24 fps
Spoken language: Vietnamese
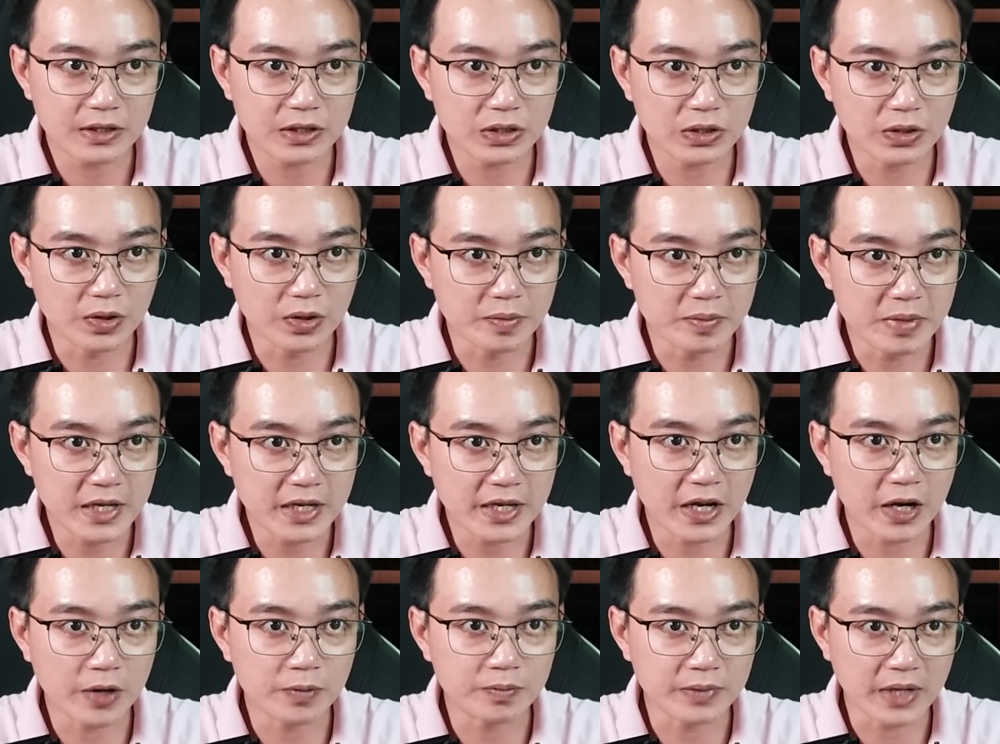Tôi biết
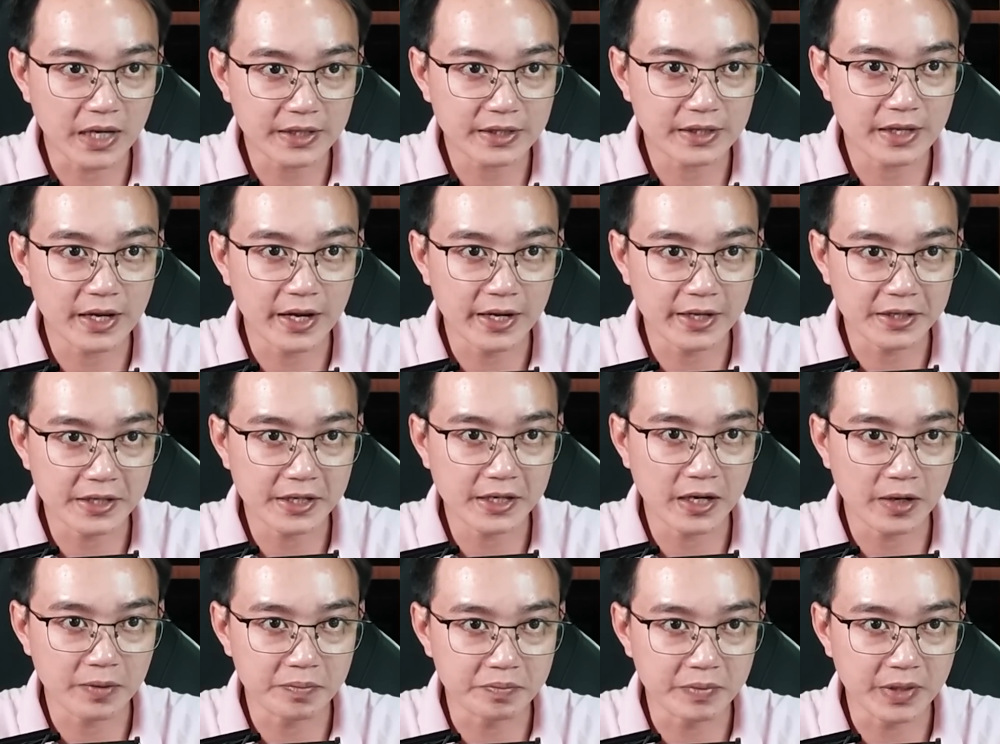ông đã thề với
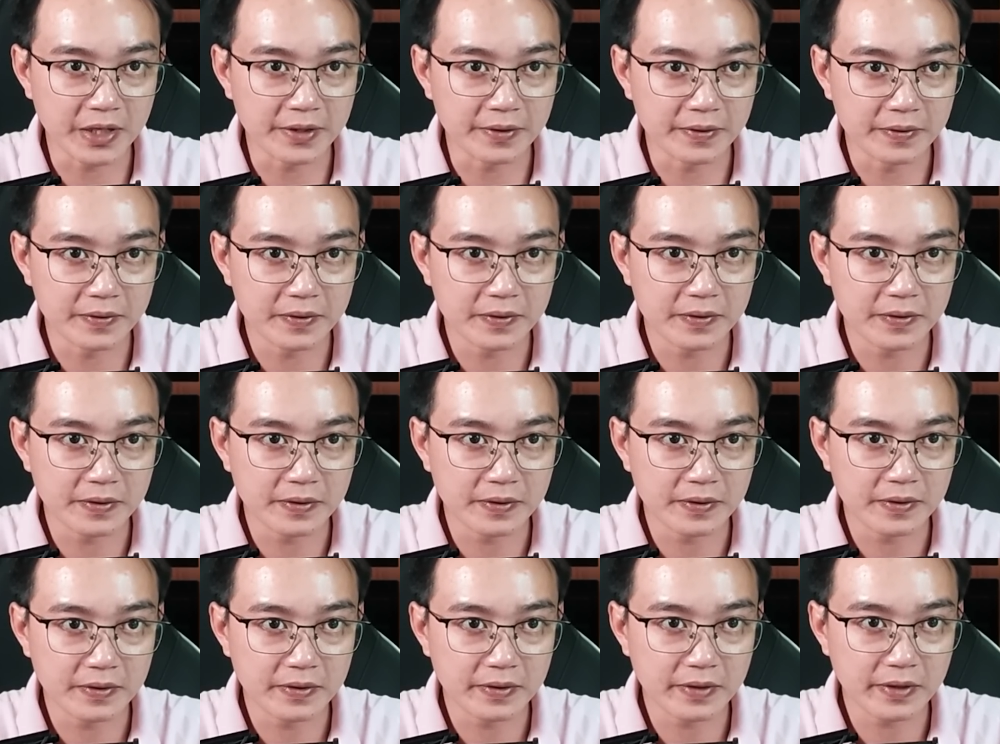lòng mình
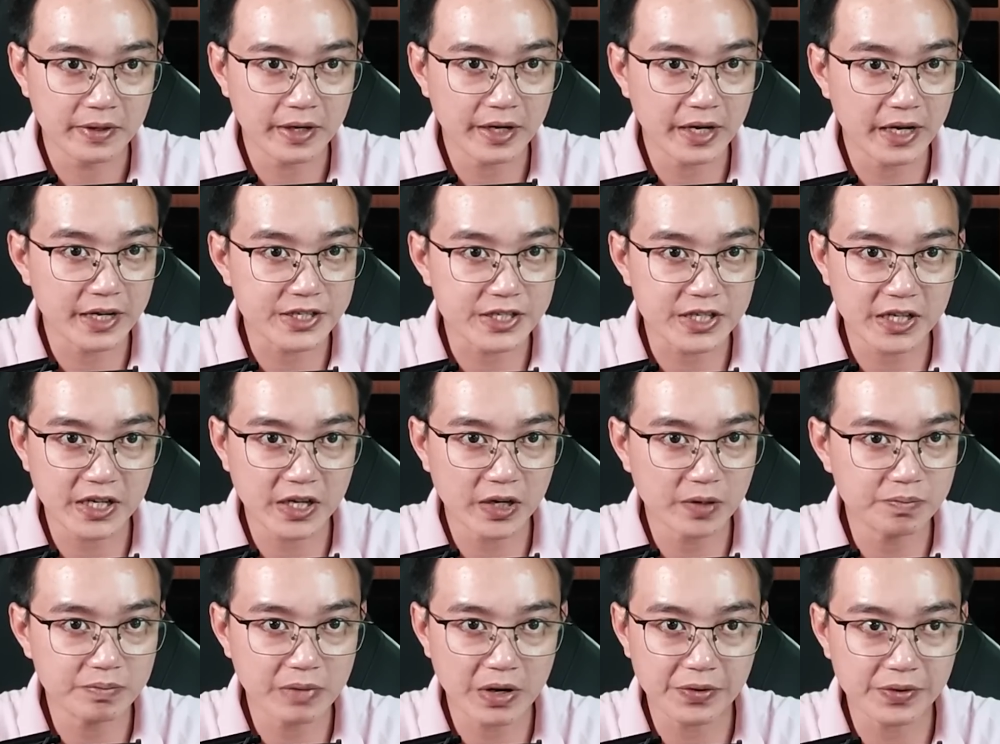là sẽ
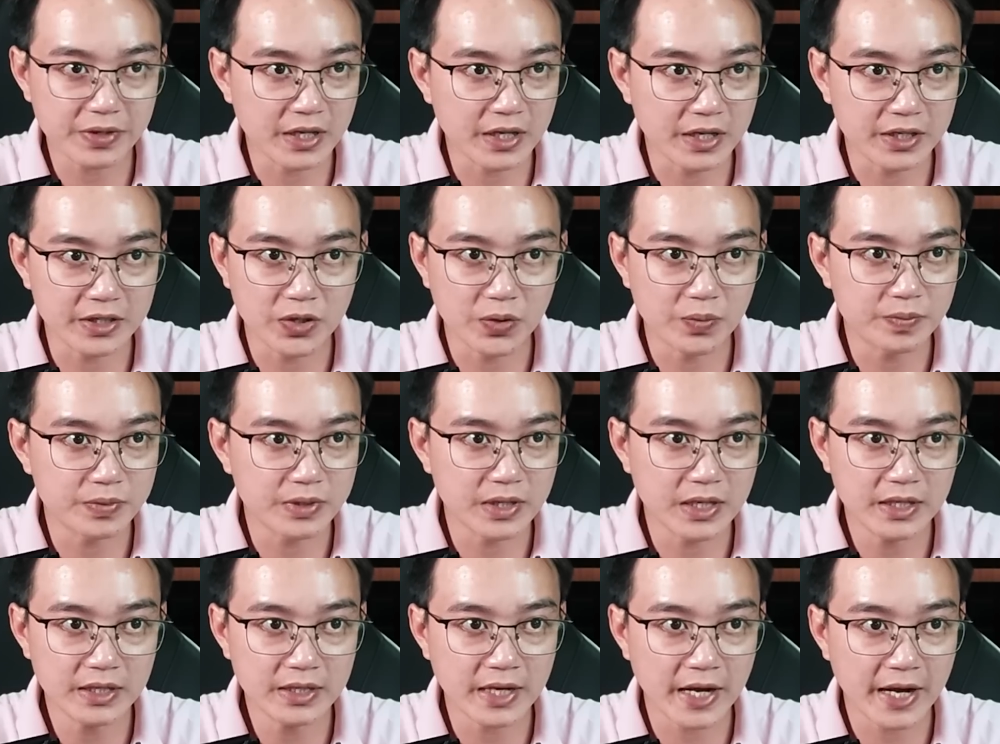không bao giờ đụng
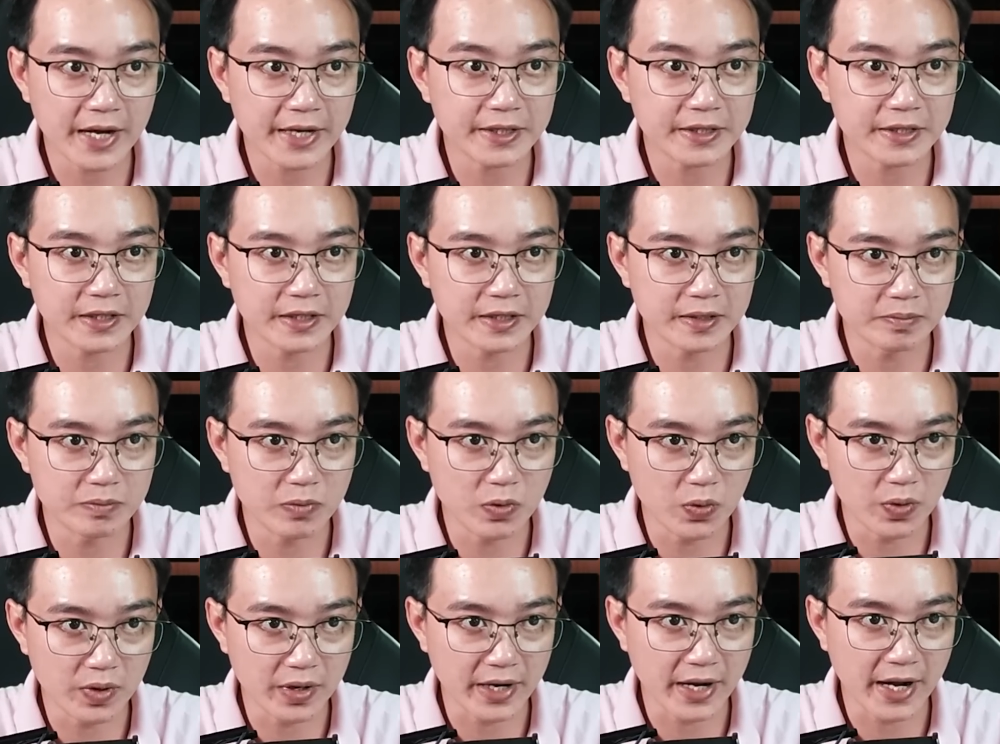đến hai từ
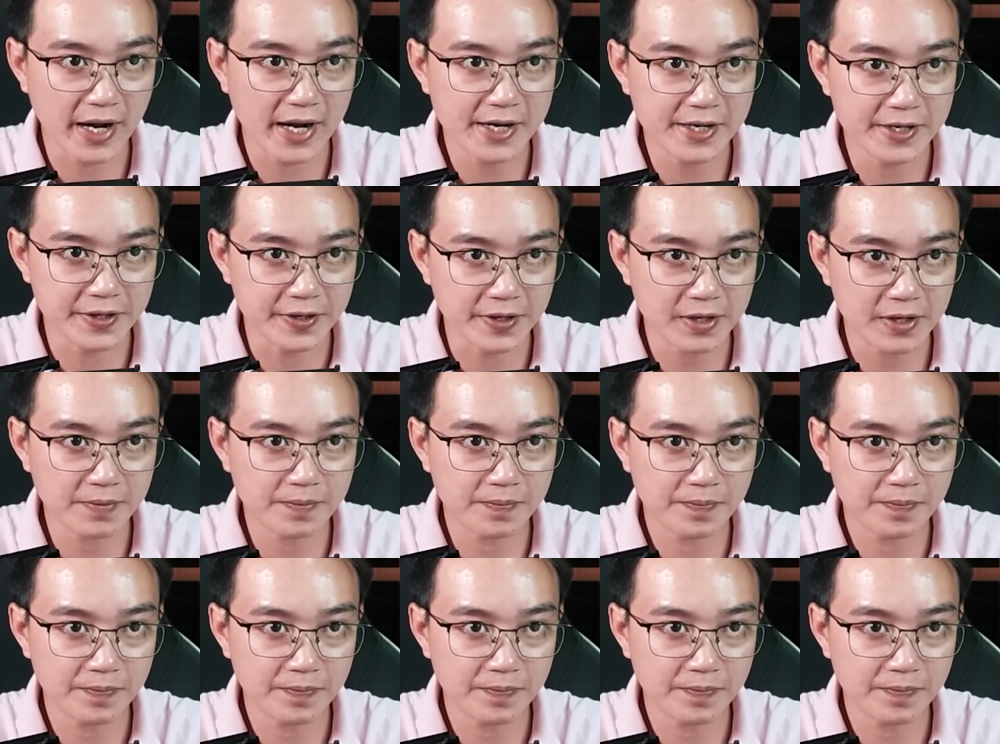bùa ngải nữa.